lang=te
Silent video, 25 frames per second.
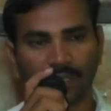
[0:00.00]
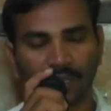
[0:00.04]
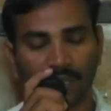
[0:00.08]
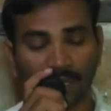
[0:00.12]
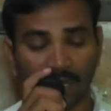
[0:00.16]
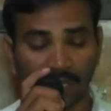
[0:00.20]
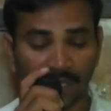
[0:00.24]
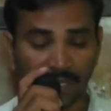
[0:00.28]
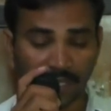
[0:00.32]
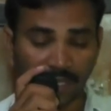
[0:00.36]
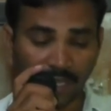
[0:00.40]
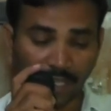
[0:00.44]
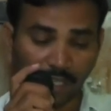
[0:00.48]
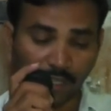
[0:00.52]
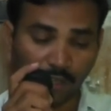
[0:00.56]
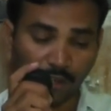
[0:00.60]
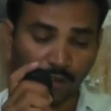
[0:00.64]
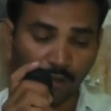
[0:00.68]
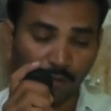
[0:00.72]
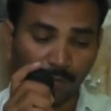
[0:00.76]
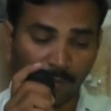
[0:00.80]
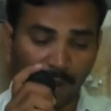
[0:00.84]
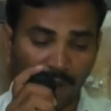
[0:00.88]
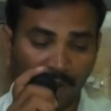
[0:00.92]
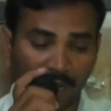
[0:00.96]
ఖచ్చితంగా
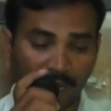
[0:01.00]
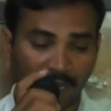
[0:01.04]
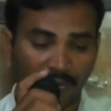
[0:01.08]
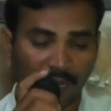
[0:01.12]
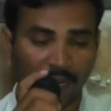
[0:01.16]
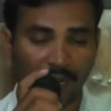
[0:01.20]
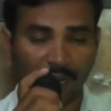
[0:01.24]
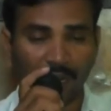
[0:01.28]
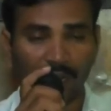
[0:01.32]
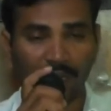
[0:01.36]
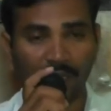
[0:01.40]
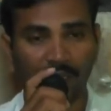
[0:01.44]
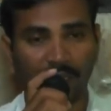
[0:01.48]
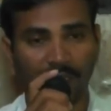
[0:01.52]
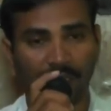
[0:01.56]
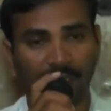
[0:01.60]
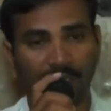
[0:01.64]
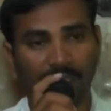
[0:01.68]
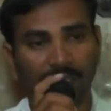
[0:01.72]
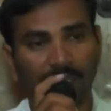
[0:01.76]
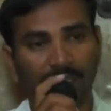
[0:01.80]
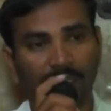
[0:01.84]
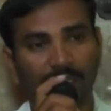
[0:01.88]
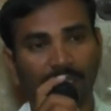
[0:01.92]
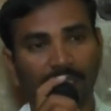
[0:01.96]
నువ్వు మాట్లాడాలి
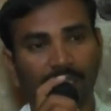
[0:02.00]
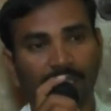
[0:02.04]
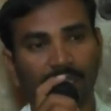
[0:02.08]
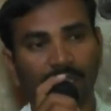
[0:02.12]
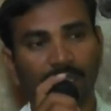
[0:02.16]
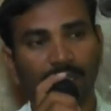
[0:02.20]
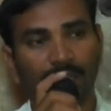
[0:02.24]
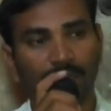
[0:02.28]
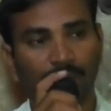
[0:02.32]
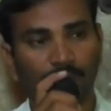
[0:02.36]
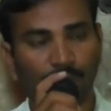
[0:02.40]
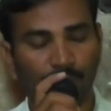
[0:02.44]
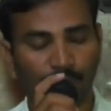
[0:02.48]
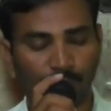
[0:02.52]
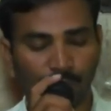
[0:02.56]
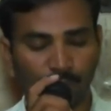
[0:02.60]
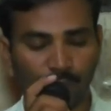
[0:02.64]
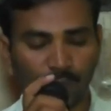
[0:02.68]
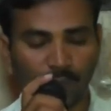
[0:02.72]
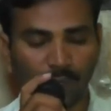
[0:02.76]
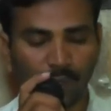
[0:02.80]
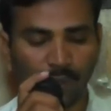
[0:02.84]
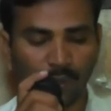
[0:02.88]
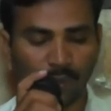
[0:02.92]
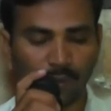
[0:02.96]

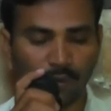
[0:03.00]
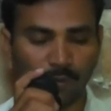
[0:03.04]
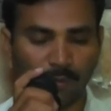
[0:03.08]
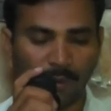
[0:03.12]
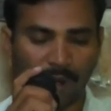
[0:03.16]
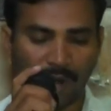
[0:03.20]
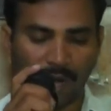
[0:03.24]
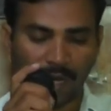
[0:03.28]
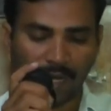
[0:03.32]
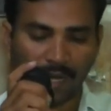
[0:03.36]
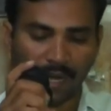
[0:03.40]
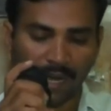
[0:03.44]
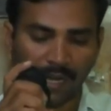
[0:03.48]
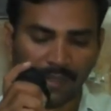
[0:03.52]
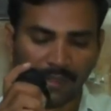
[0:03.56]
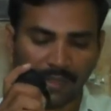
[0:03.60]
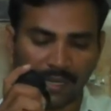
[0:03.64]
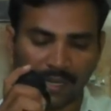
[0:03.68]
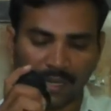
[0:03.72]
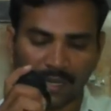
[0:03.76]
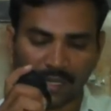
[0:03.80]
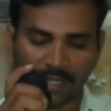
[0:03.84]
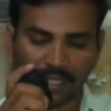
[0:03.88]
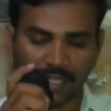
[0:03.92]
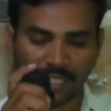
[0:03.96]
యూదులు నువ్వు
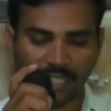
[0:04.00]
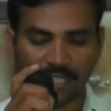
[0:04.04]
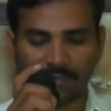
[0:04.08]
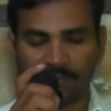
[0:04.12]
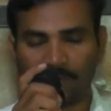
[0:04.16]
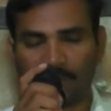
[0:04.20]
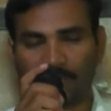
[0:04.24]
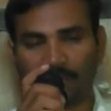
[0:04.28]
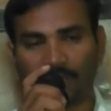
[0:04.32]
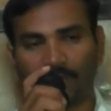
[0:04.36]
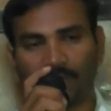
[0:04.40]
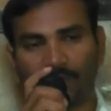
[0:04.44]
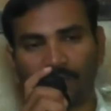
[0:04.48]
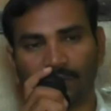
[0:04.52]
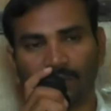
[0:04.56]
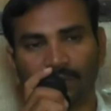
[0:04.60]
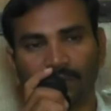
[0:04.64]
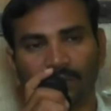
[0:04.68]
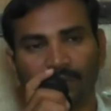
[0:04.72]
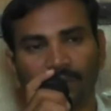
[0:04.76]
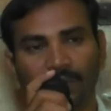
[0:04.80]
మాట్లాడితేనే రక్షించబడతారు